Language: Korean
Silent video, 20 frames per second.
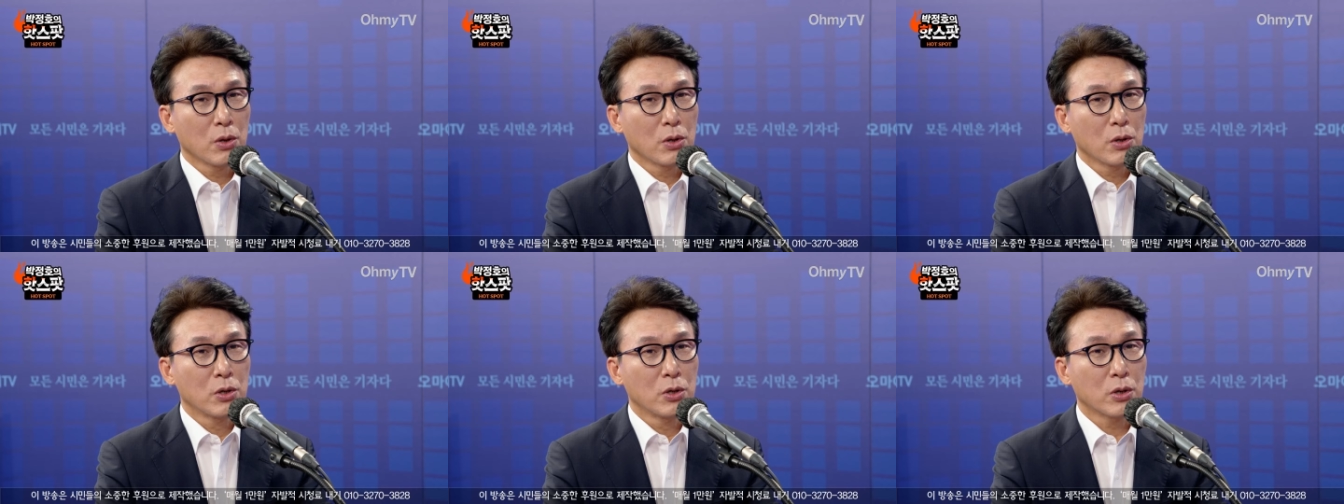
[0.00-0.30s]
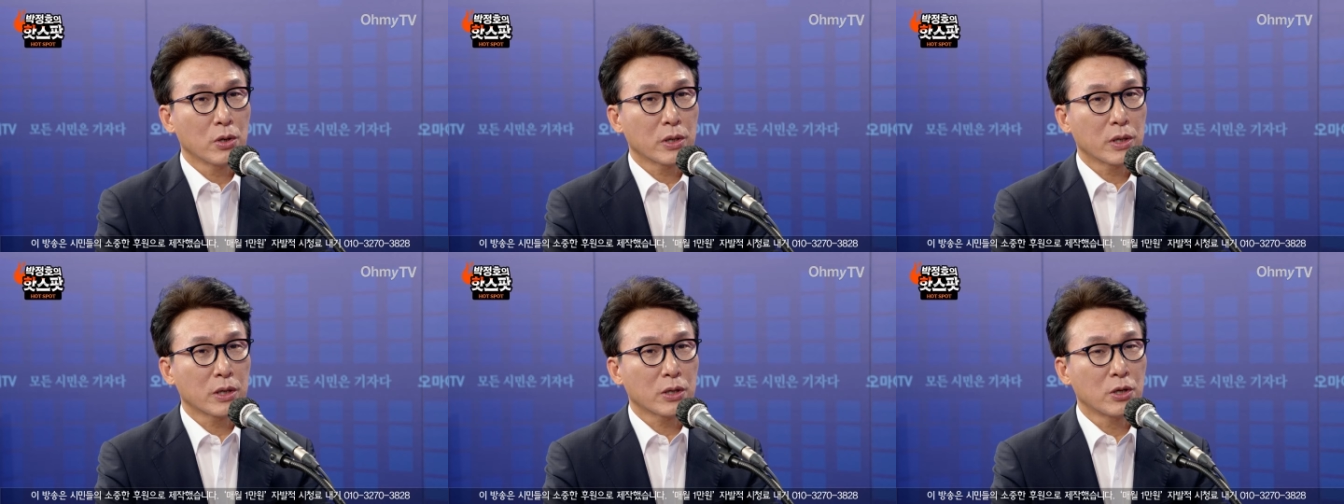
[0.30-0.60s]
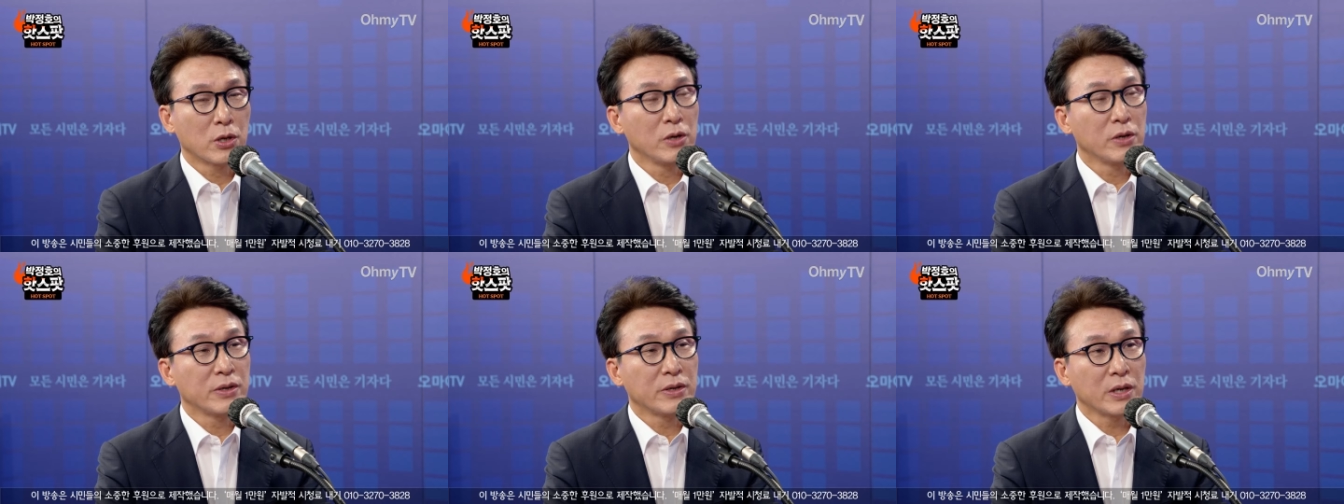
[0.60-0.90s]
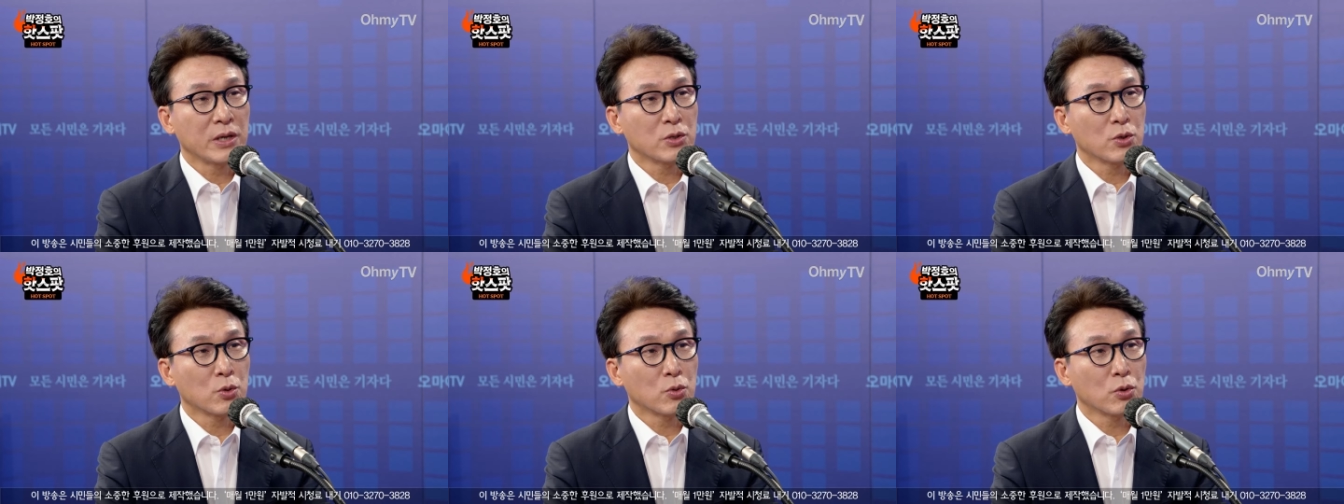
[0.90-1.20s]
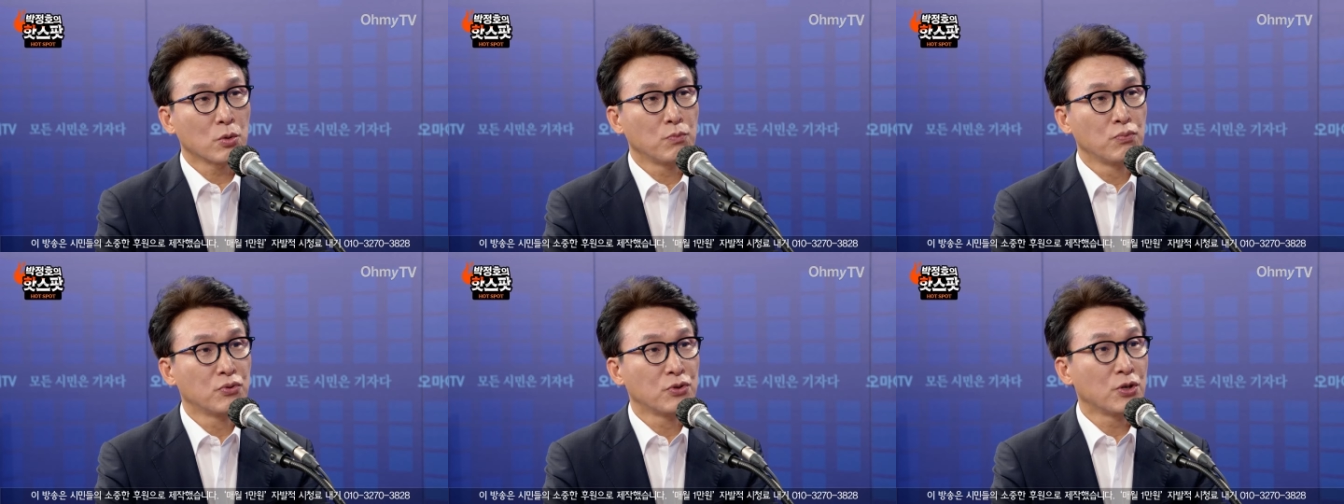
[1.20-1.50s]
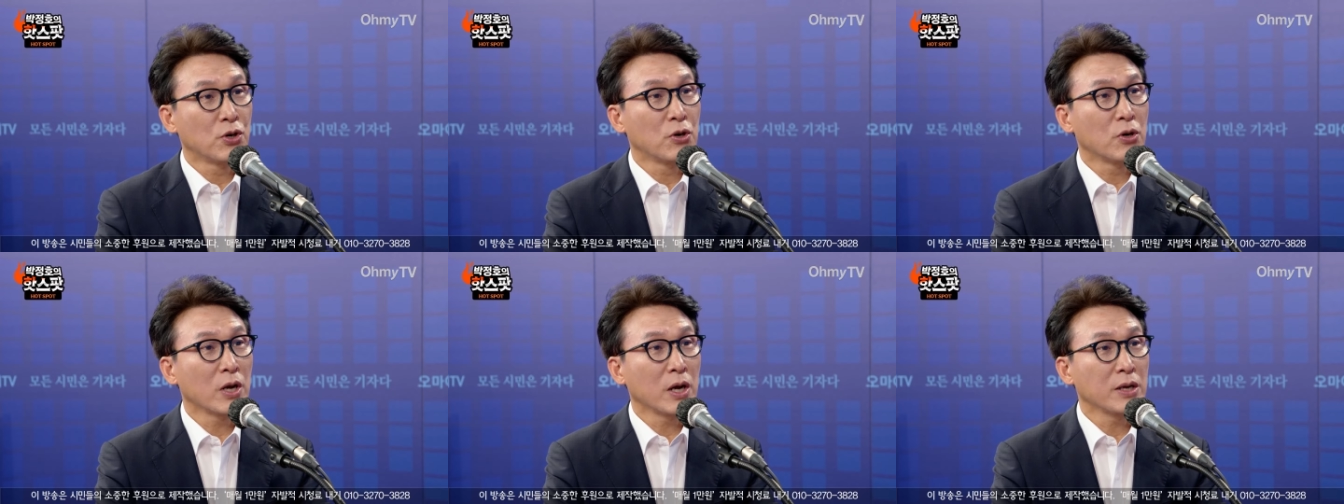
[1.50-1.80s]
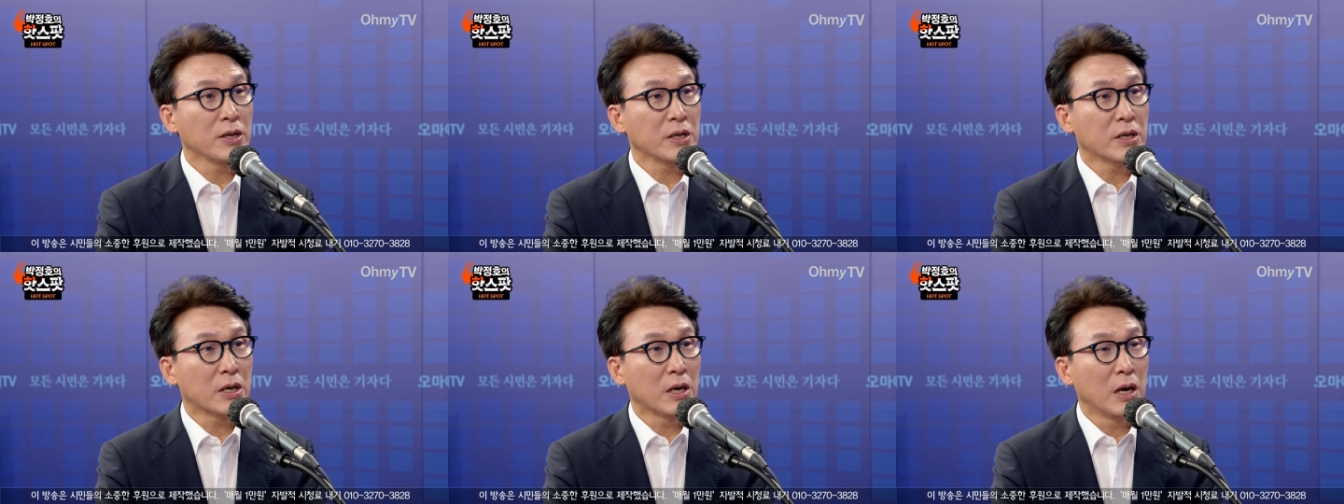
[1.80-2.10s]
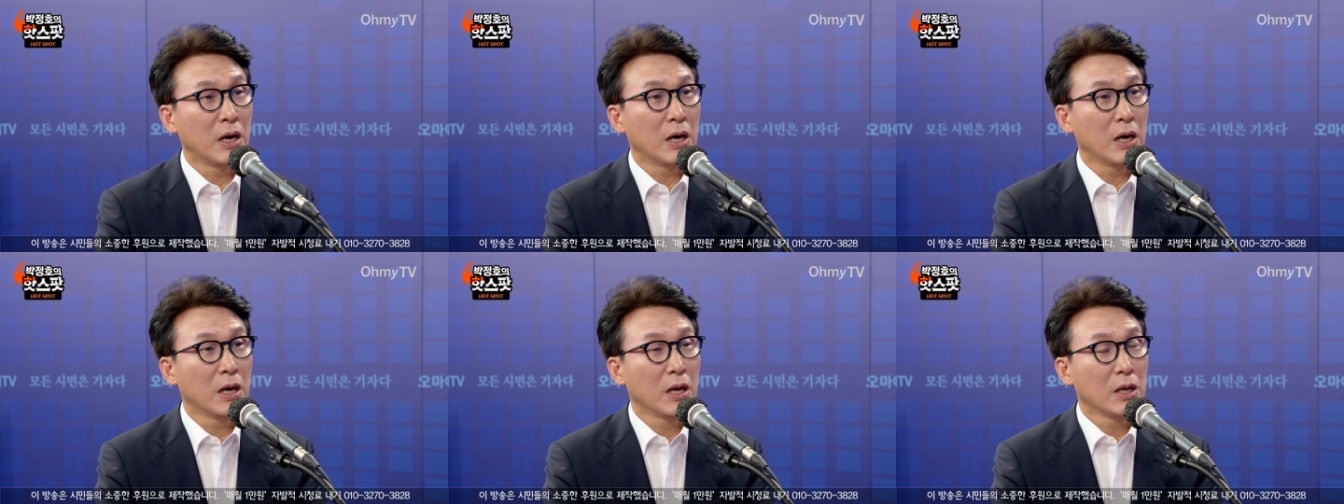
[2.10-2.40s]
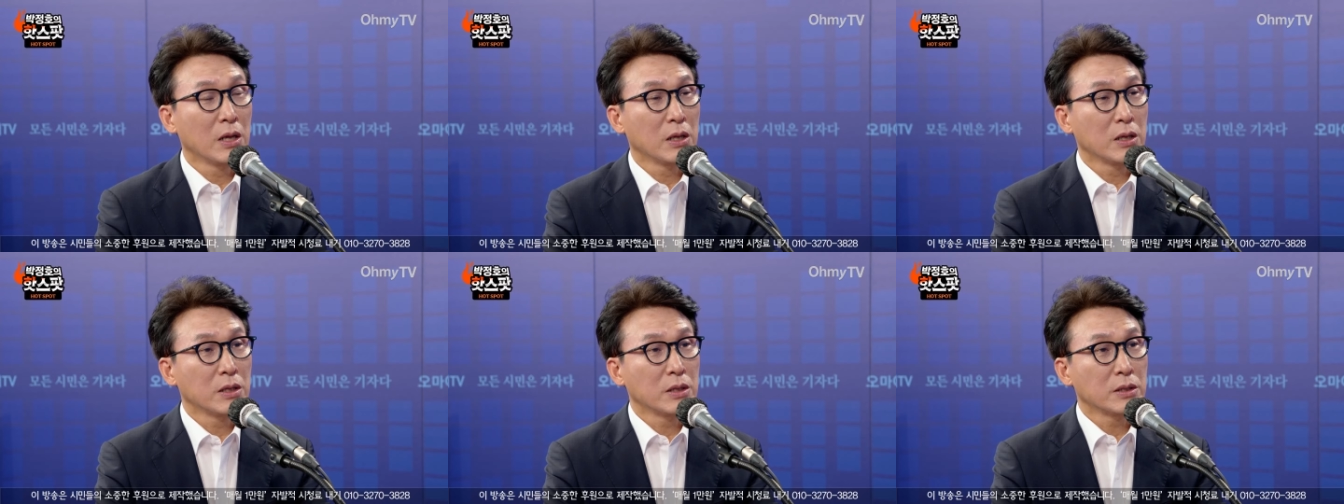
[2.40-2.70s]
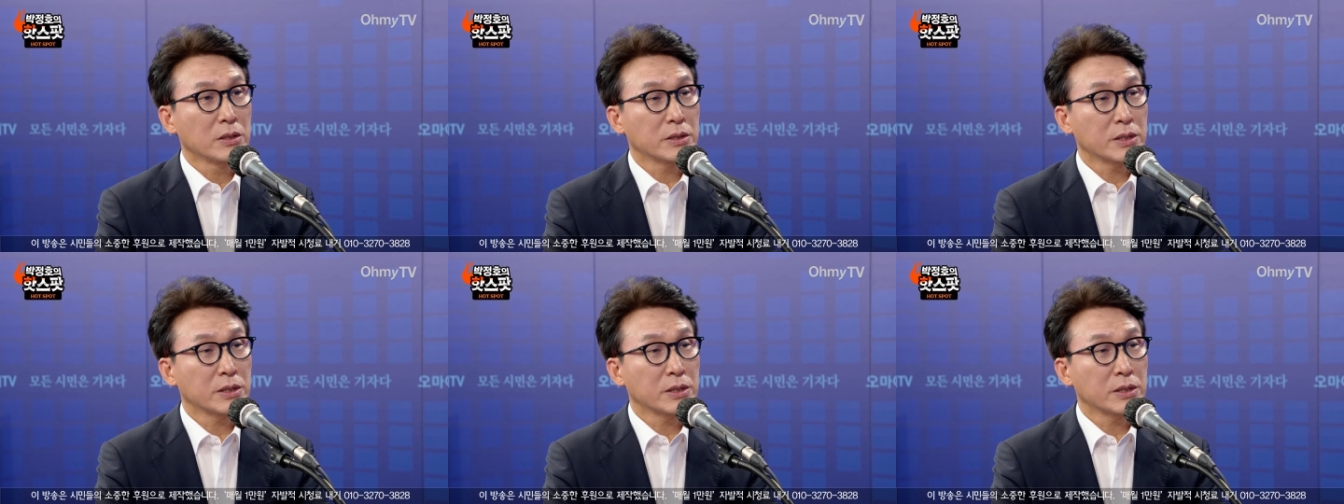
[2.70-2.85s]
그렇게 결사적으로 부정을 하니까 음.